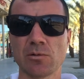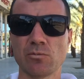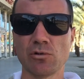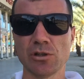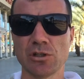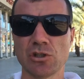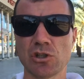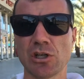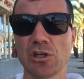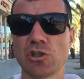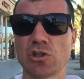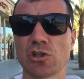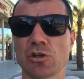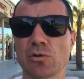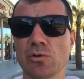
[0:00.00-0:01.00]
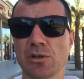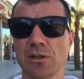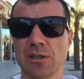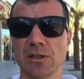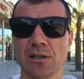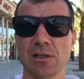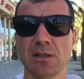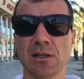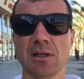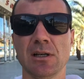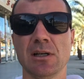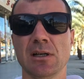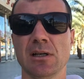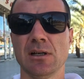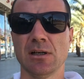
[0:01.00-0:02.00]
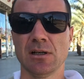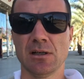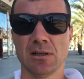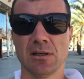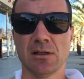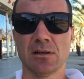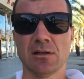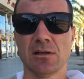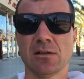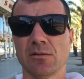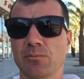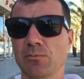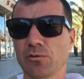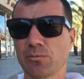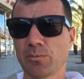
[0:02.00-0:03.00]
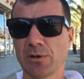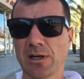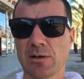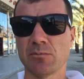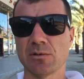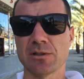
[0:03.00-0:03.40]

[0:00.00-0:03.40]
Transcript: Мойте чаще руки. Вот прямо